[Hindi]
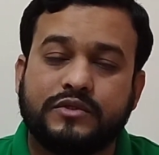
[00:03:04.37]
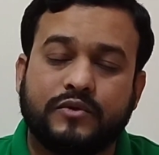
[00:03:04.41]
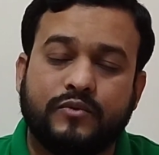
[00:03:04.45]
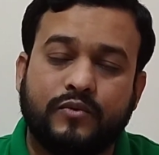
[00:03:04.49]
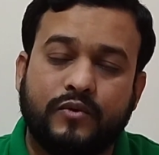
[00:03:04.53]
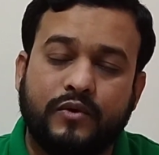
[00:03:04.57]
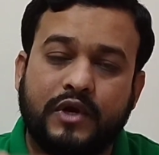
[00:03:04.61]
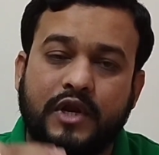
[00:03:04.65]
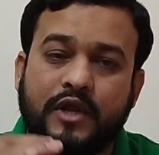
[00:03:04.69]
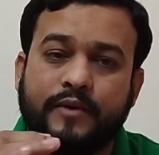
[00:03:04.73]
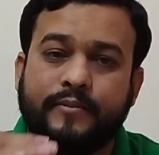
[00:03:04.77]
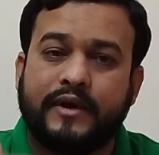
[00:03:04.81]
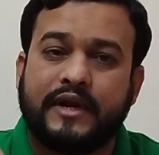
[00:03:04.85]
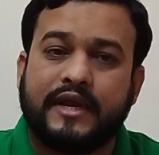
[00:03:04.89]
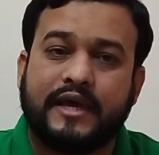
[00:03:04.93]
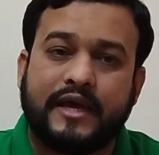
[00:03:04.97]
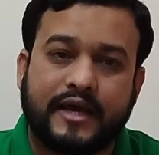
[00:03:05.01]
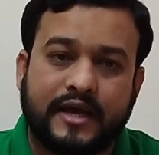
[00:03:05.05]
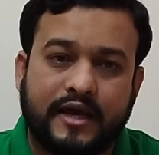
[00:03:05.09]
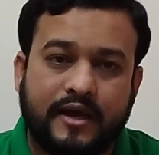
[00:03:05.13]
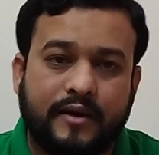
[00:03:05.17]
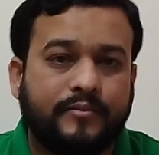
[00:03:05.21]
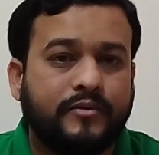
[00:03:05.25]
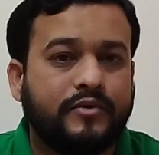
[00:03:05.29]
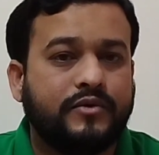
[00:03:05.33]
वो लेवल का
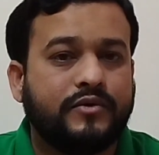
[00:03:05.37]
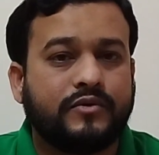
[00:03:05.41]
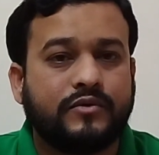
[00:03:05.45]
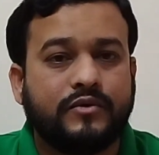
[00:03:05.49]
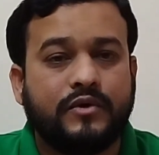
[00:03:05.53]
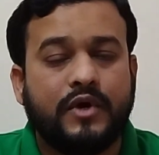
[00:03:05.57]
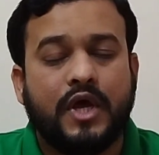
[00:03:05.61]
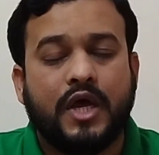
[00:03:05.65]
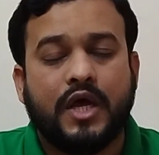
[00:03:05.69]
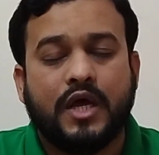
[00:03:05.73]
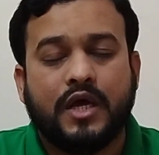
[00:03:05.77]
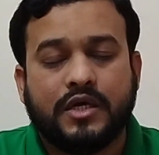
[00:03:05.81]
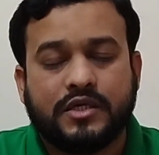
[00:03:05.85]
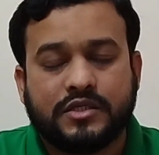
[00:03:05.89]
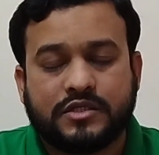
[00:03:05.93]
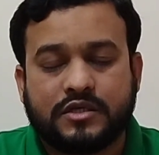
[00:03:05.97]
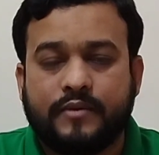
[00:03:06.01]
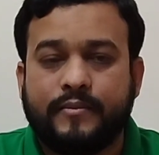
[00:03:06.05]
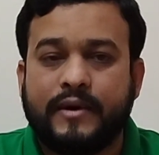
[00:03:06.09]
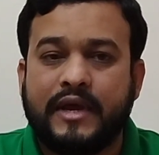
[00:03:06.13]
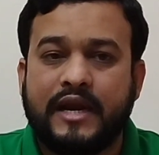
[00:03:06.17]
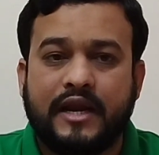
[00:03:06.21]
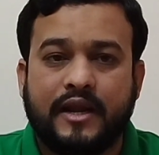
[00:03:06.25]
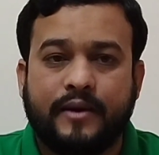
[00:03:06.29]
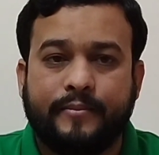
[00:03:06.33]
काम उनको
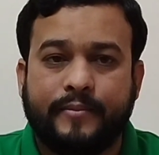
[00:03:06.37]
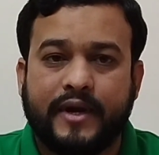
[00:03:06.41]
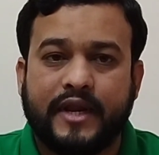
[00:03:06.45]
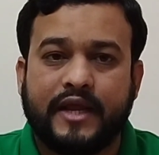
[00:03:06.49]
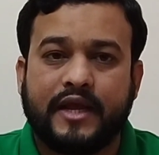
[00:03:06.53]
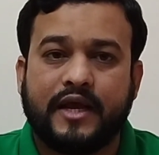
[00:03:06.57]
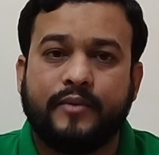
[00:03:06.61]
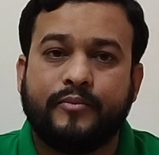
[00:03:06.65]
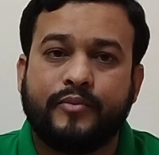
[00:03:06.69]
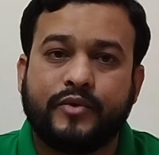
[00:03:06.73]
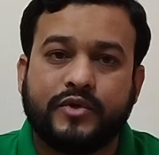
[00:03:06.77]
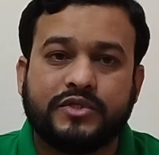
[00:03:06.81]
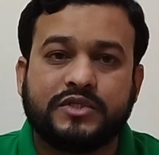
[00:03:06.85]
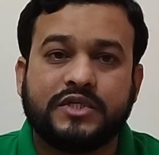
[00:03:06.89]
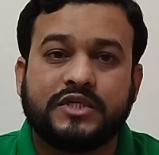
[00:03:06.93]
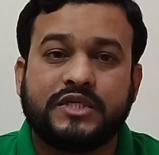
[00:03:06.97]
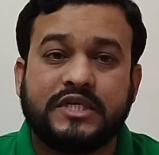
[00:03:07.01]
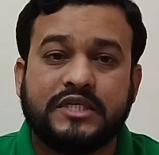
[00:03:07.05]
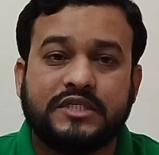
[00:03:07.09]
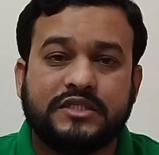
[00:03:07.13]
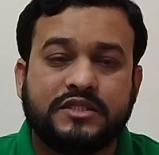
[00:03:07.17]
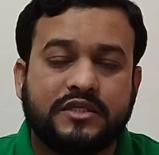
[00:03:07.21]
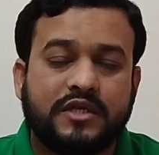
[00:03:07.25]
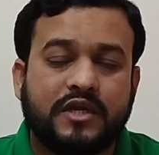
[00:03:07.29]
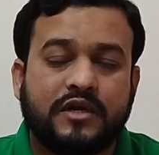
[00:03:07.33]
संभालना पड़ेगा प्रोजेक्ट
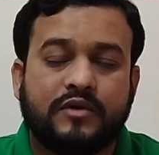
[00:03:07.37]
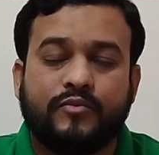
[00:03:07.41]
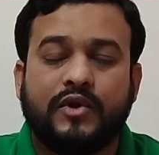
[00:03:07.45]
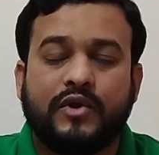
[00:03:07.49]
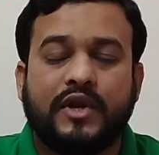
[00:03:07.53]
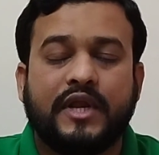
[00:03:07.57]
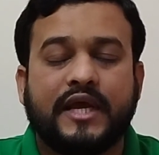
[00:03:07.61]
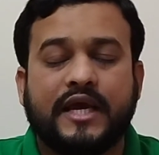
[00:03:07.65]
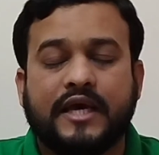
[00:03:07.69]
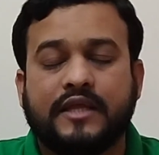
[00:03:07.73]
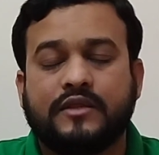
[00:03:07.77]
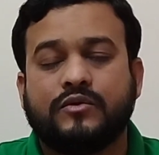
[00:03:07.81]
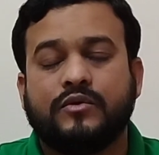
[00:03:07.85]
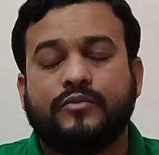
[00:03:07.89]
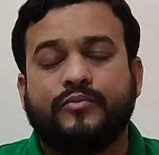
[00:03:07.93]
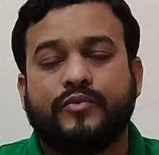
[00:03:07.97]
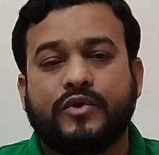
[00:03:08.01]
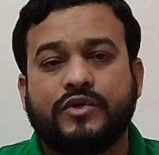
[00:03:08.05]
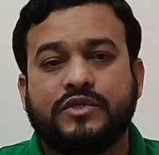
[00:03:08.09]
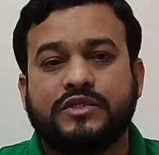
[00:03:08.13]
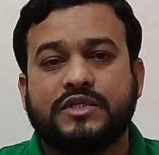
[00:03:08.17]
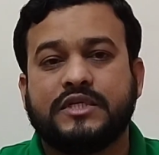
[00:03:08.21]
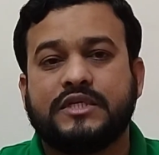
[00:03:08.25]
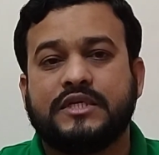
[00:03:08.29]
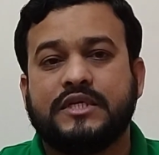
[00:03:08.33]
इंजीनियर बोलेगा तो
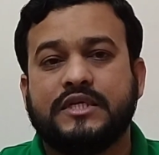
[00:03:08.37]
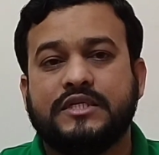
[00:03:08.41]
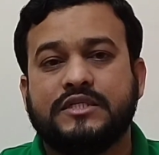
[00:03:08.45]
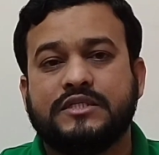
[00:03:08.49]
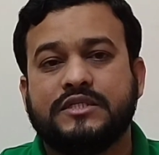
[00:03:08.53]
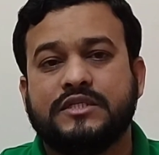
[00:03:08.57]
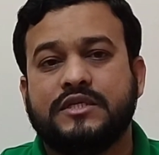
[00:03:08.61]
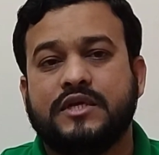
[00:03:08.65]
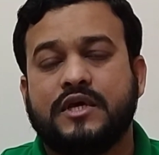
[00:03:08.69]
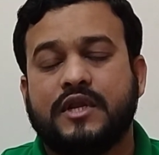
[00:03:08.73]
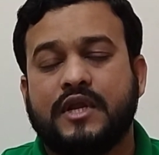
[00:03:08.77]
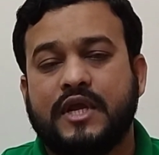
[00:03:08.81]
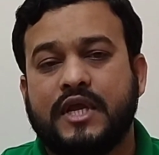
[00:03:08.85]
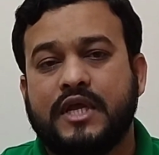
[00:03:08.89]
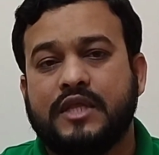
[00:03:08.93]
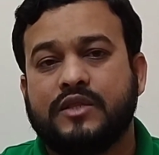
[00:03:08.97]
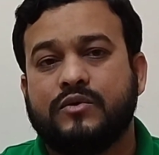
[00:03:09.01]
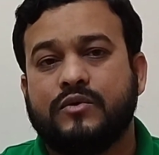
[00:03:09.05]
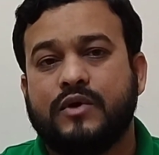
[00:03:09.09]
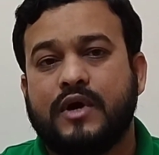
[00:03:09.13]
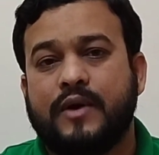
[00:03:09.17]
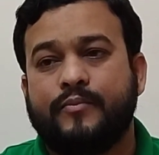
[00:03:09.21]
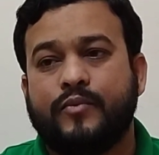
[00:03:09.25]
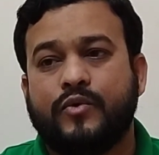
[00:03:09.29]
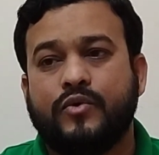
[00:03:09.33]
प्रोजेक्ट इंजीनियर है
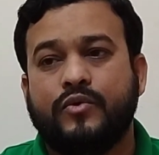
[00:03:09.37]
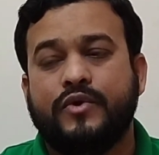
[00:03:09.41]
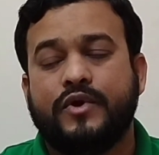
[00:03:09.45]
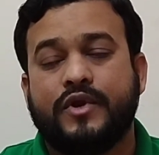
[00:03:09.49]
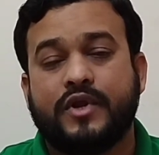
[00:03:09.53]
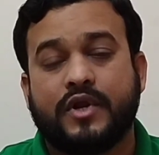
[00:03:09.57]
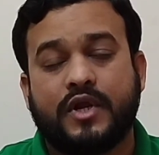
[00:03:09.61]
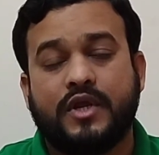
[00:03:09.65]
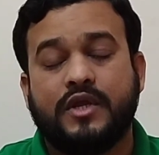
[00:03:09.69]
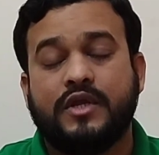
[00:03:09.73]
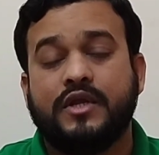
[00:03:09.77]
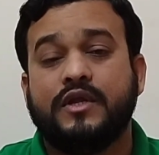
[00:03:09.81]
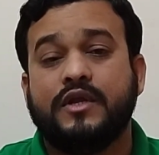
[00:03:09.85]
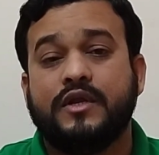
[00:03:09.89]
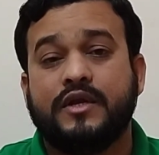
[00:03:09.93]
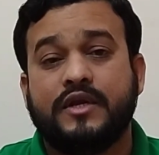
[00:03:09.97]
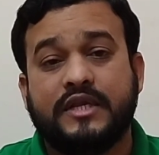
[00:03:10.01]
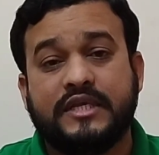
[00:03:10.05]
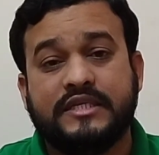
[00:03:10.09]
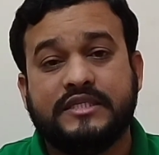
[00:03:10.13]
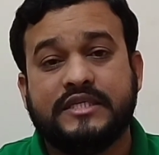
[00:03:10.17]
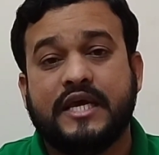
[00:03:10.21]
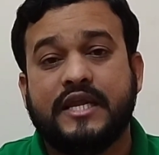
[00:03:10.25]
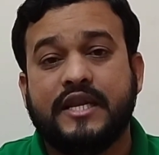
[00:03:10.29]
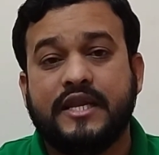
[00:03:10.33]
तो आपको ड्राइंग
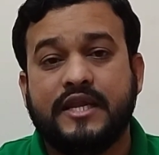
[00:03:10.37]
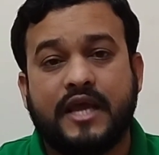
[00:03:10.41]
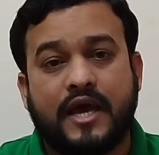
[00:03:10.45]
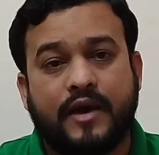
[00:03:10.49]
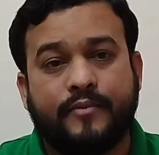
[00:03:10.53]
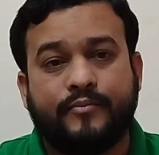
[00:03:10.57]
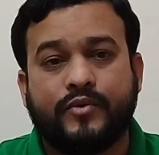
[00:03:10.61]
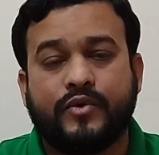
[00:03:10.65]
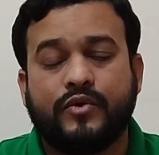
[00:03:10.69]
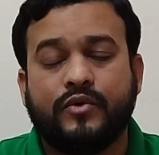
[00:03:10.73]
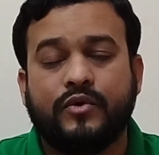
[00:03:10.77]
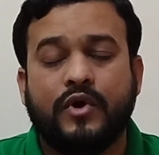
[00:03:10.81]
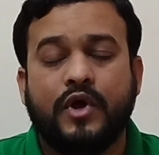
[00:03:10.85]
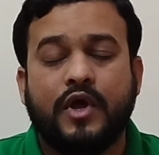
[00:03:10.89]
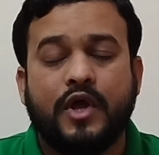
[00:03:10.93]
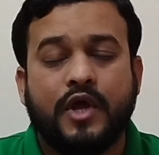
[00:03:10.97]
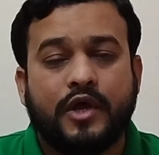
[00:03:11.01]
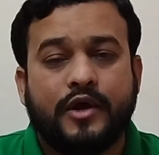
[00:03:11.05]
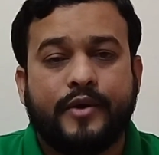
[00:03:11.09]
डिजाइनिंग आपको